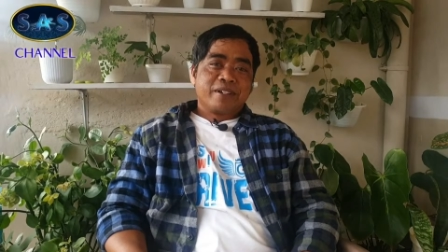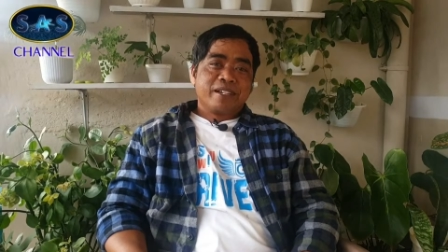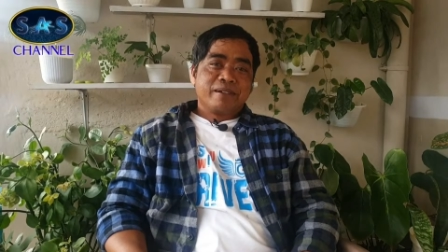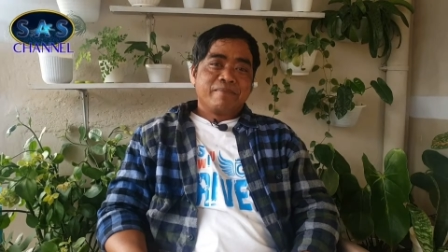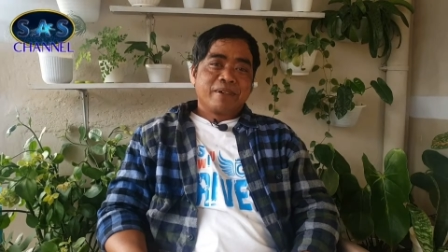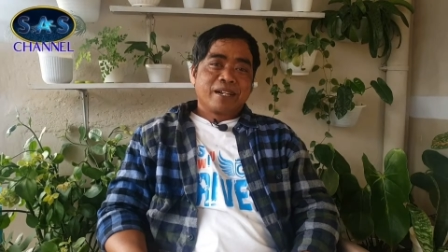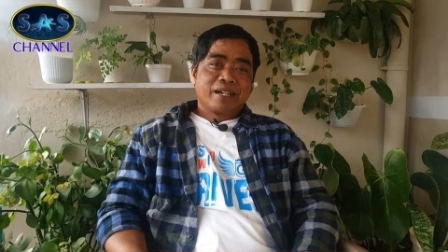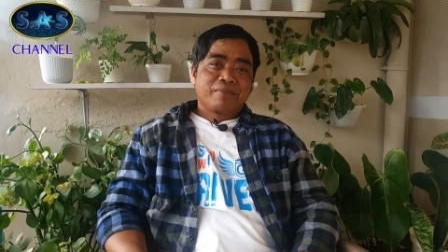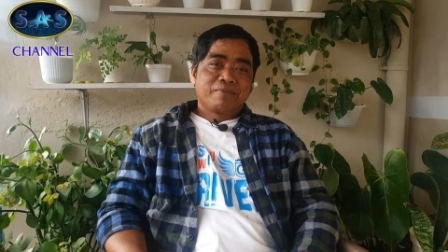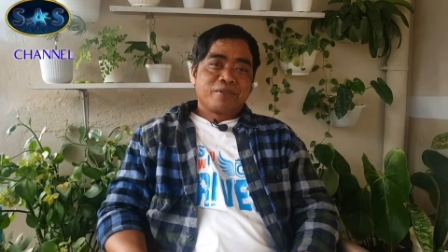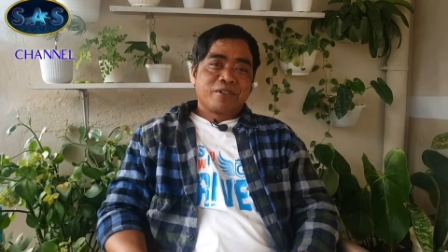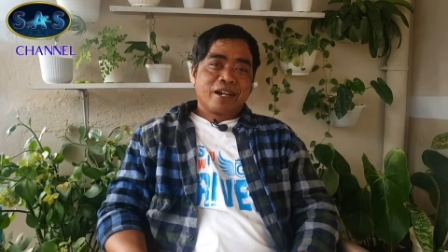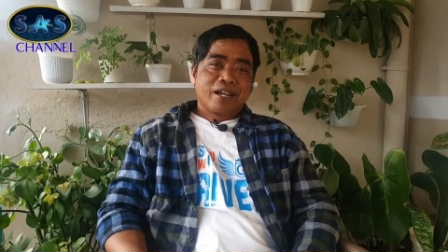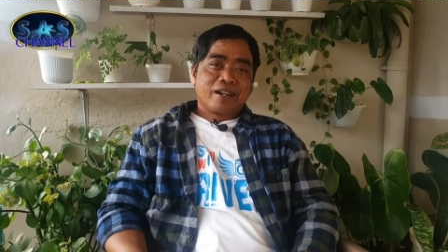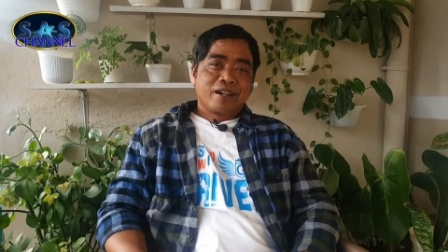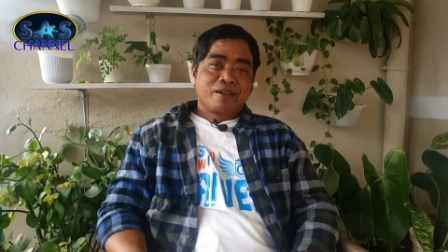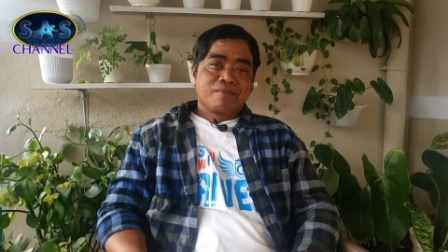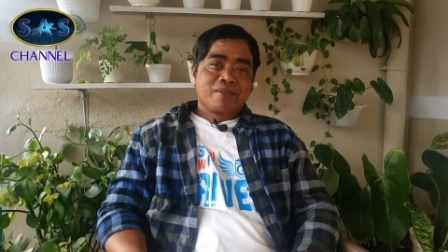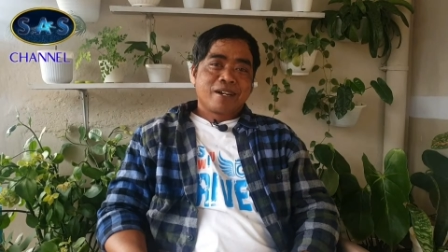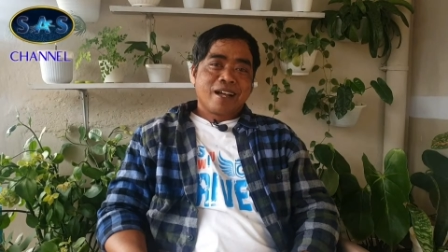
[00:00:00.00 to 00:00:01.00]
dimanapun
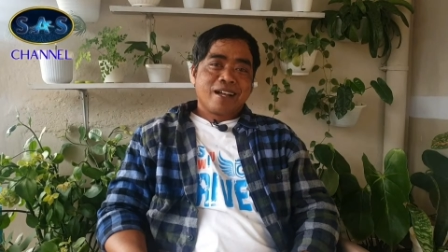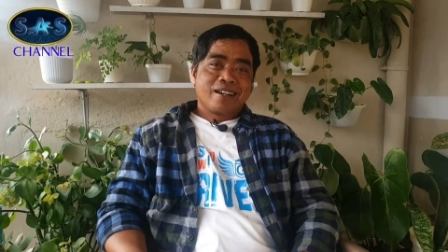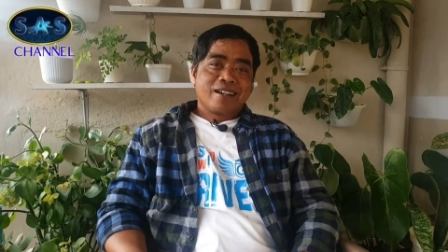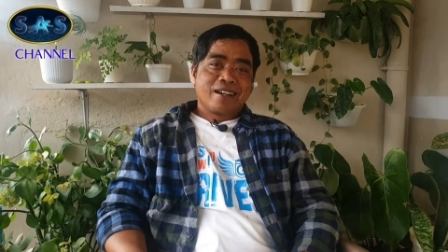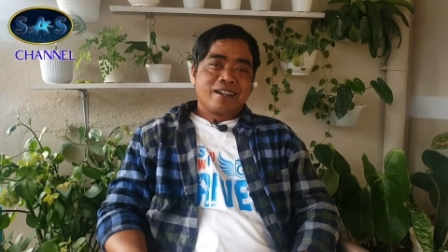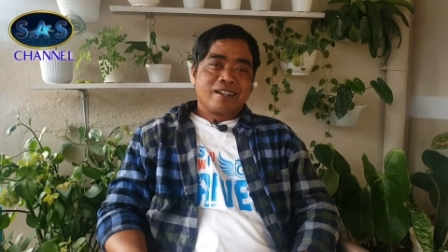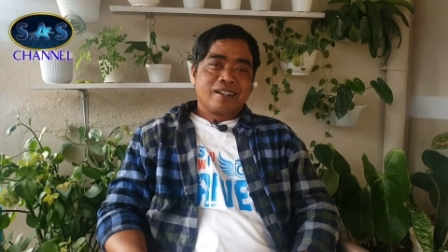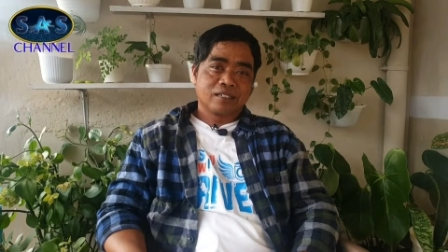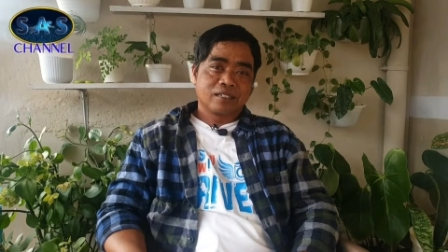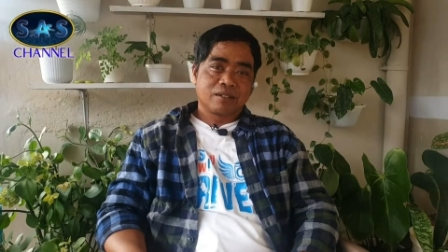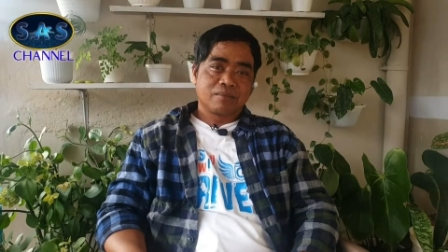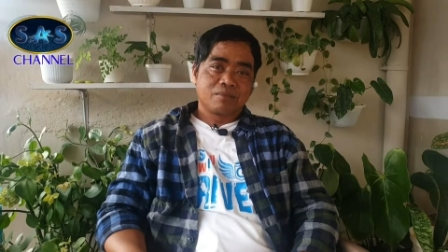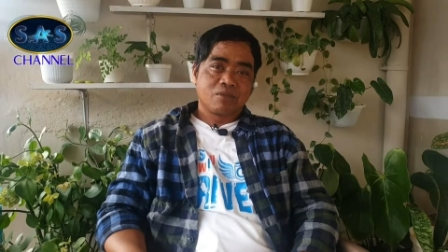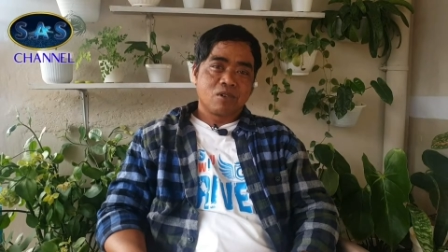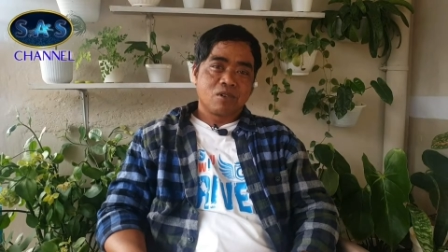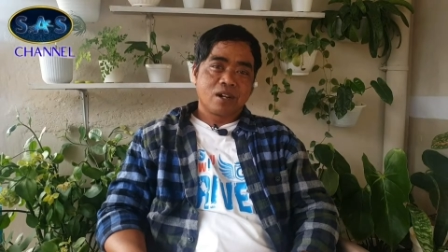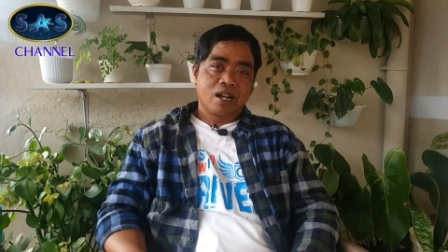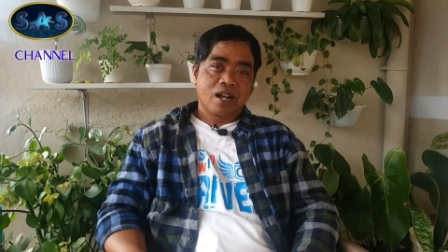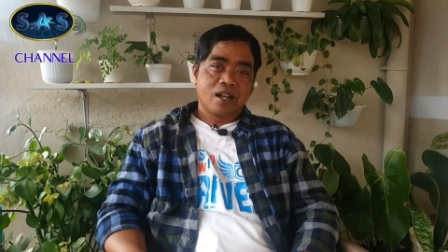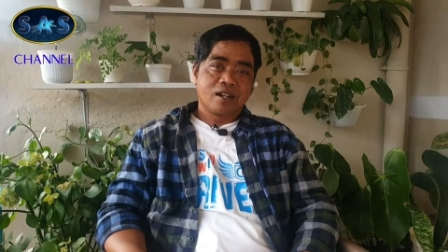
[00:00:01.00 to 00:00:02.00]
anda berada
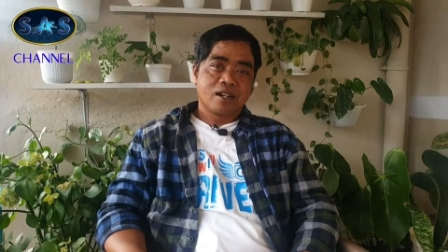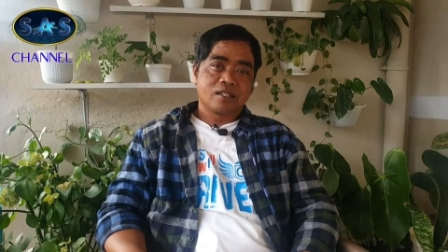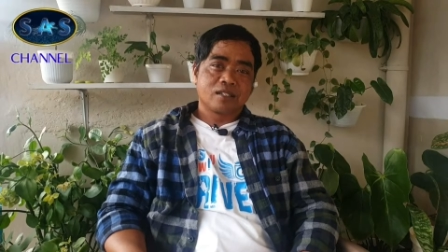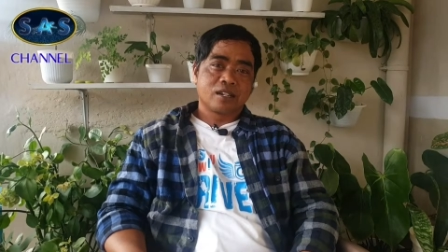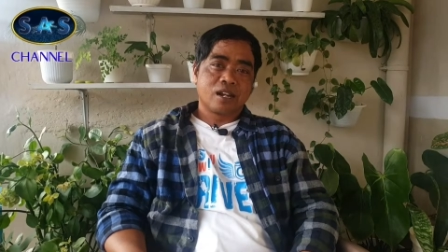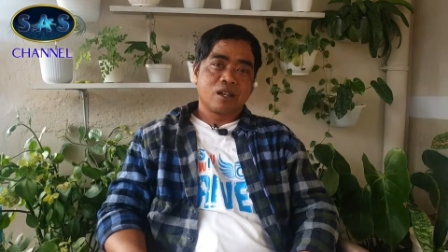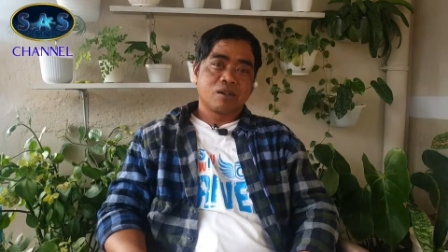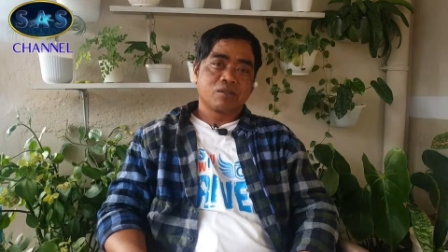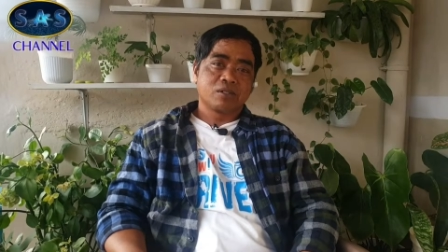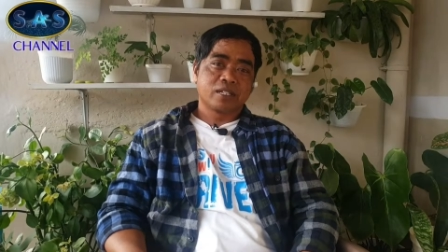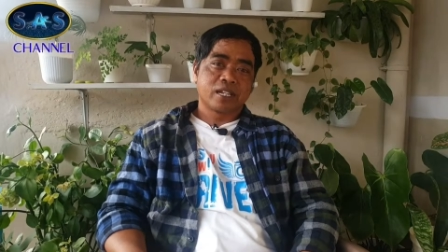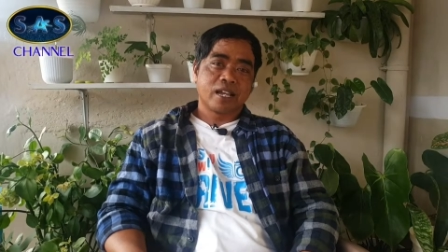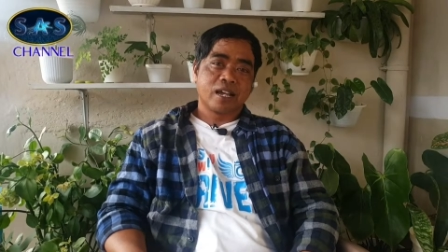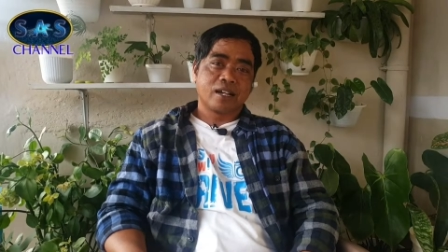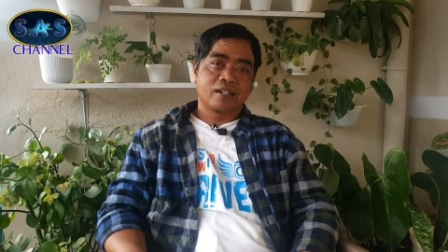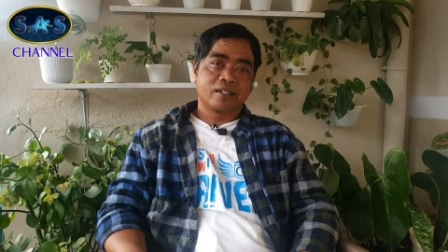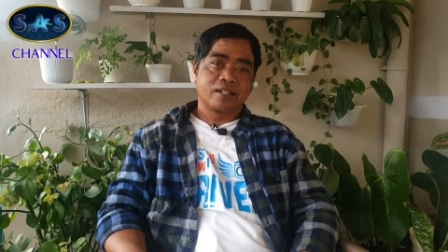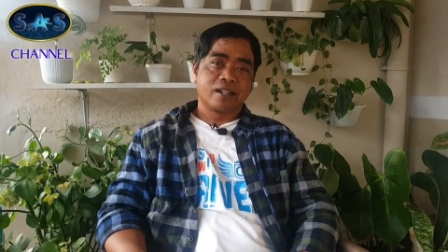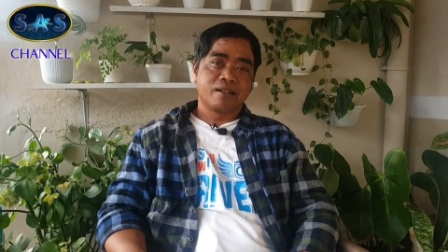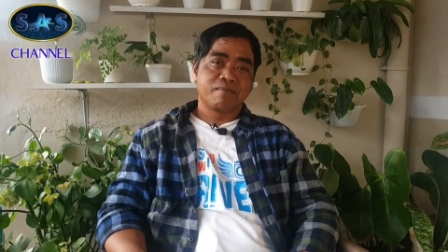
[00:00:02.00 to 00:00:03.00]
Semoga anda selalu
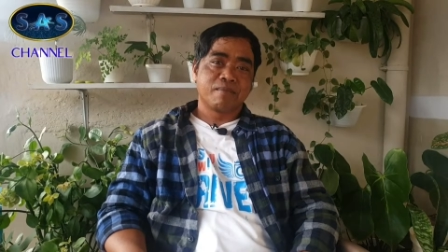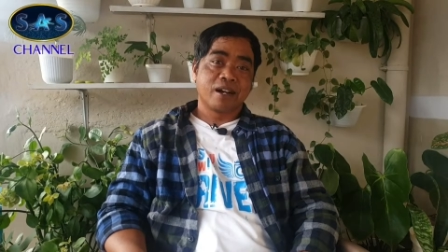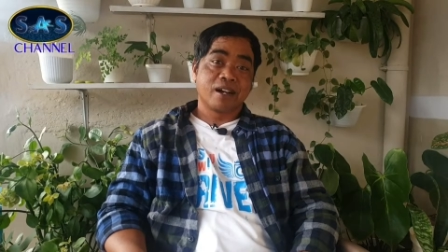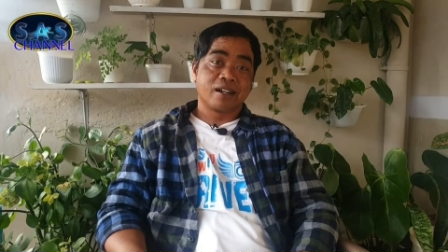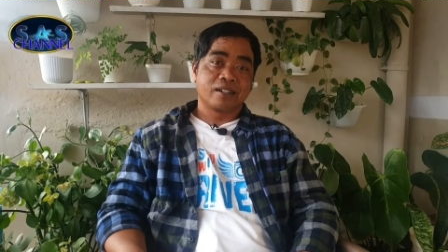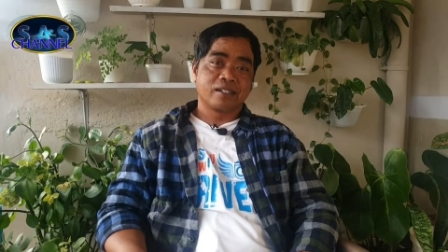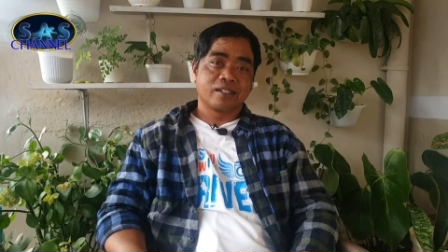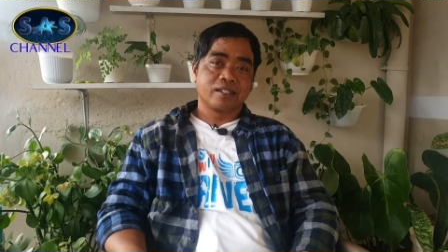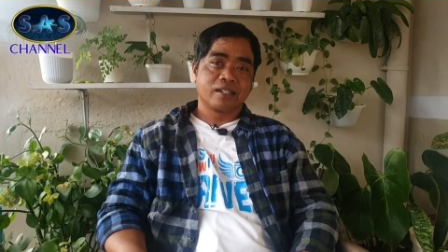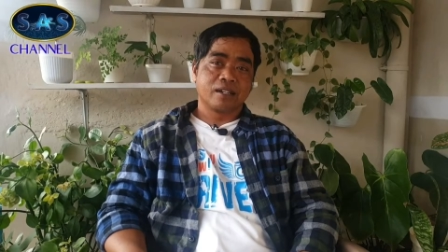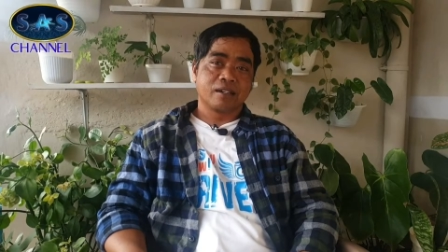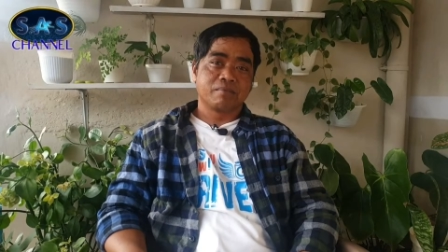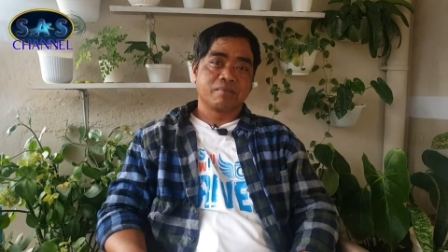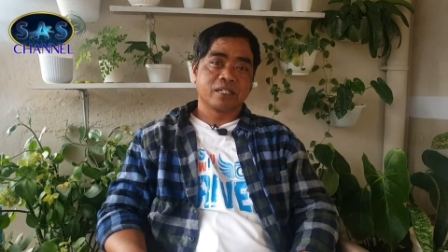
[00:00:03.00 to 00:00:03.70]
sehat dan bahagia